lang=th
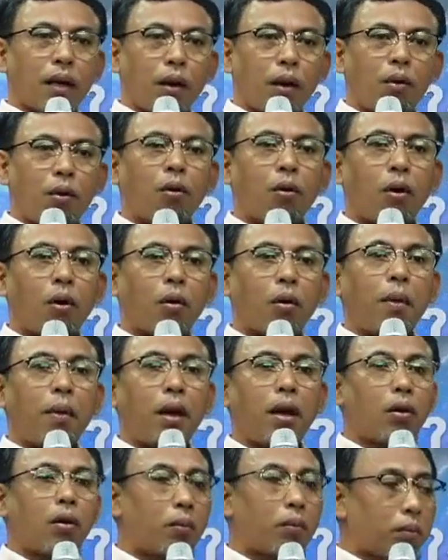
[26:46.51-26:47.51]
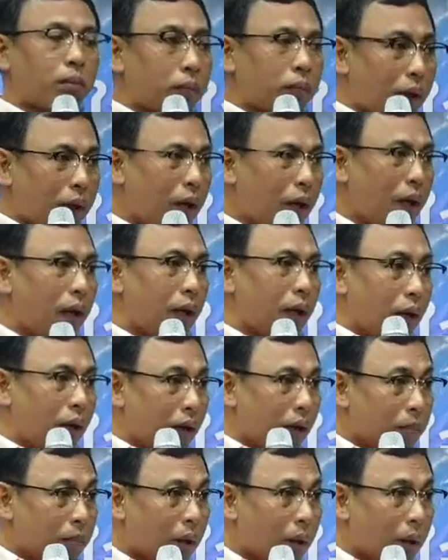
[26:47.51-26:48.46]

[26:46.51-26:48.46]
ลูกของแม่นมที่ดื่ม